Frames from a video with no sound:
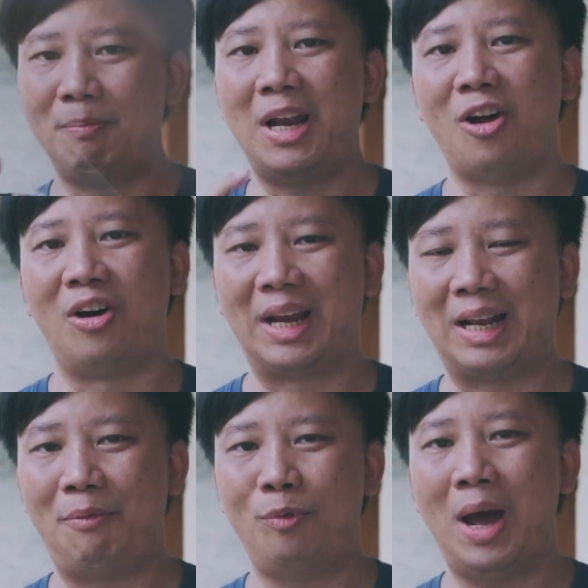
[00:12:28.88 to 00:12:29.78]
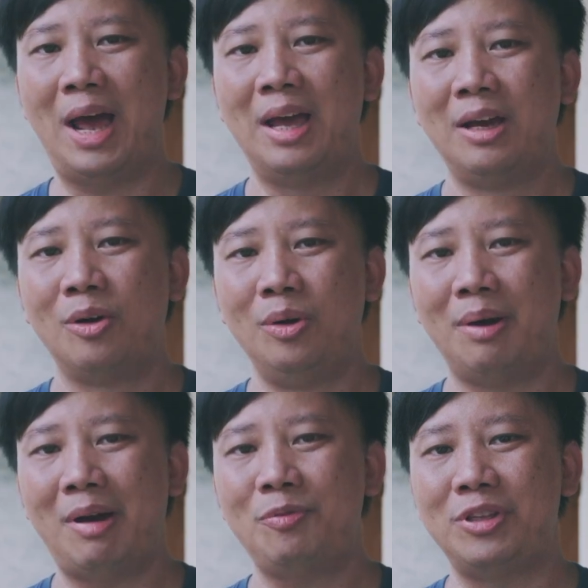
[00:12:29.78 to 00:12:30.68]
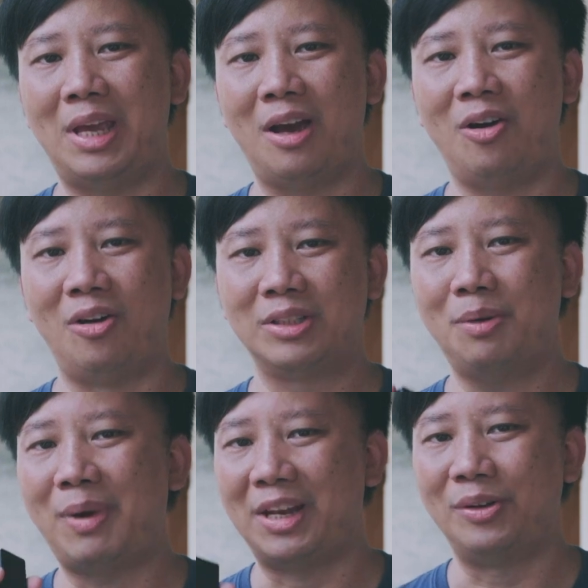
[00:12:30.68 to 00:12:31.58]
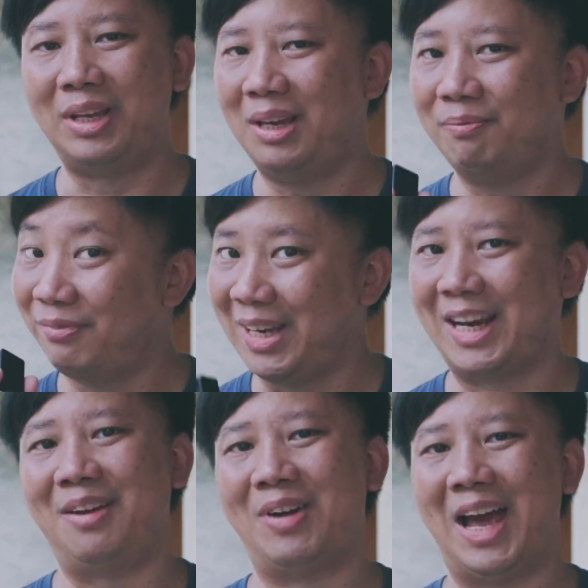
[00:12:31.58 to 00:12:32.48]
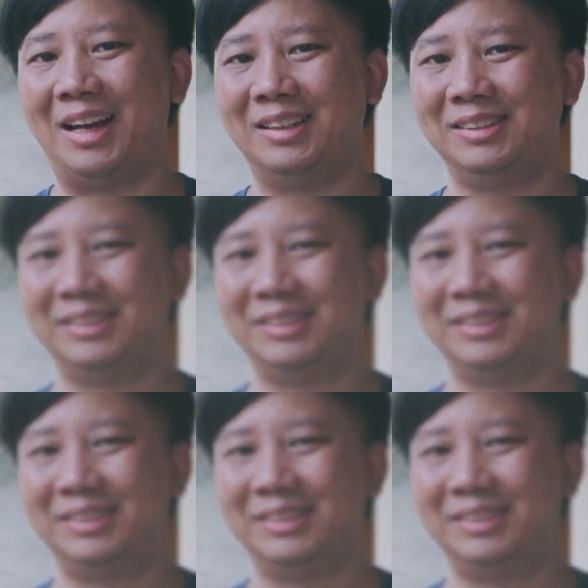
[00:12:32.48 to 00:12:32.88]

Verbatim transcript: เดี๋ยวไปลองกันครับว่าคุณภาพเสียงของเจ้าไมค์ตัวนี้เป็นยังไงบ้าง